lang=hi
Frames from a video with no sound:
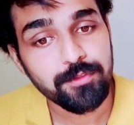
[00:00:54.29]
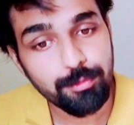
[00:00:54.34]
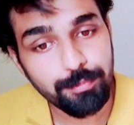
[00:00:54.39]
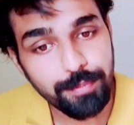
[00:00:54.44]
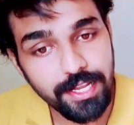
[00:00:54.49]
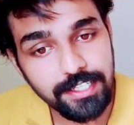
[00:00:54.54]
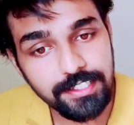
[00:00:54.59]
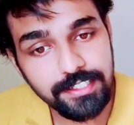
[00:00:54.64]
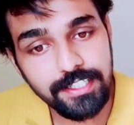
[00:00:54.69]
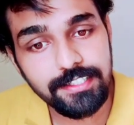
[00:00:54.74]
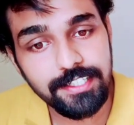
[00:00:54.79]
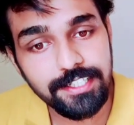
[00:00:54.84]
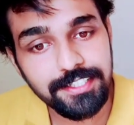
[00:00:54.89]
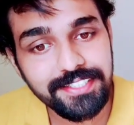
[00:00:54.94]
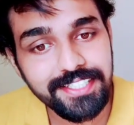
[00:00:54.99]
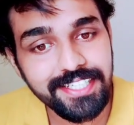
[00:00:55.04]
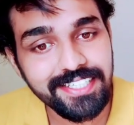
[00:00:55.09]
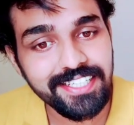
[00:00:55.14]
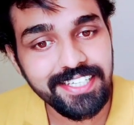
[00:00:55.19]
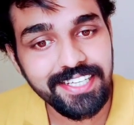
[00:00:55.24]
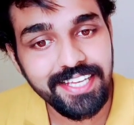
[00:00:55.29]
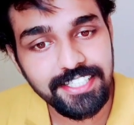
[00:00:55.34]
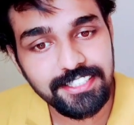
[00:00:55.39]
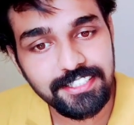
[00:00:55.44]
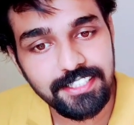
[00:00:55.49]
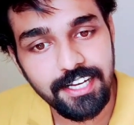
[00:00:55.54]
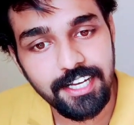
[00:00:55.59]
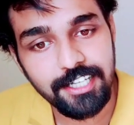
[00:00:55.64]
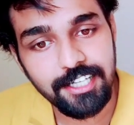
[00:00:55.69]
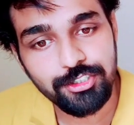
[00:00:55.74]
तो पहले ये देखते हैं कि
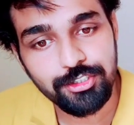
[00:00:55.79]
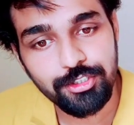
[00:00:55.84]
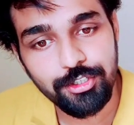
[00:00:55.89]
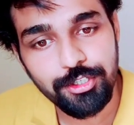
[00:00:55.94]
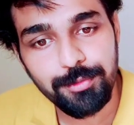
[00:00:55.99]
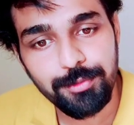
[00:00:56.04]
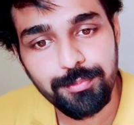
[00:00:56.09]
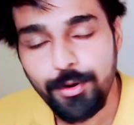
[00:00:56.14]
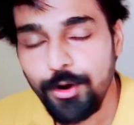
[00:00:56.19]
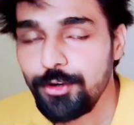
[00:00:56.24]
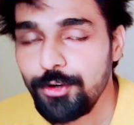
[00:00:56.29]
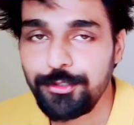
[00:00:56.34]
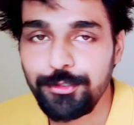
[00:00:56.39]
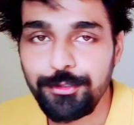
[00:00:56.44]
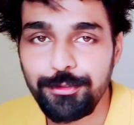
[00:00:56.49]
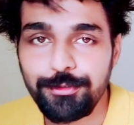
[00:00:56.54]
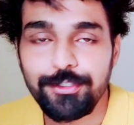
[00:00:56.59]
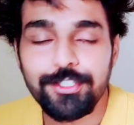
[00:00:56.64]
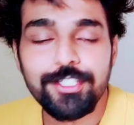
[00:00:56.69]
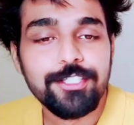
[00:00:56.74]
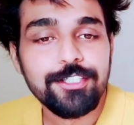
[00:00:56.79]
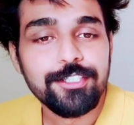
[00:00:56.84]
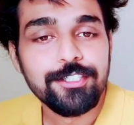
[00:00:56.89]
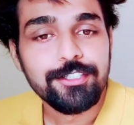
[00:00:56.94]
कैसा है चोरी भो टू